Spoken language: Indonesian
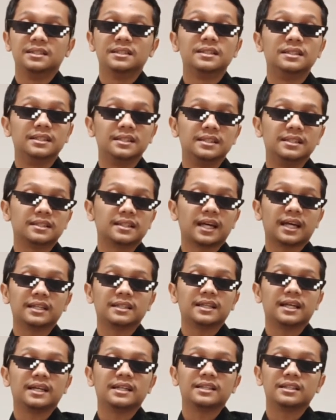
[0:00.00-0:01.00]

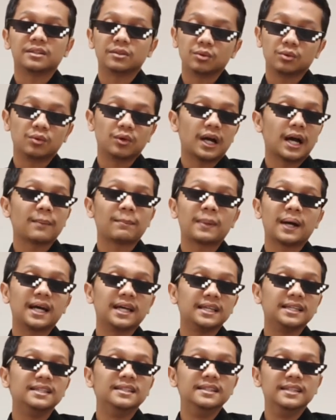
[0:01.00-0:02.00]
gigitannya itu apa
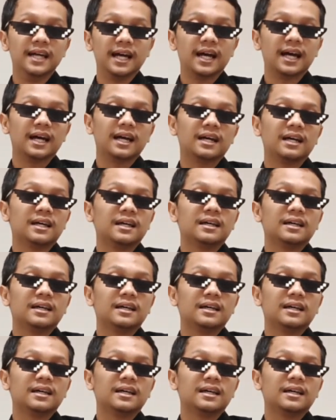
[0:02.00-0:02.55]
iya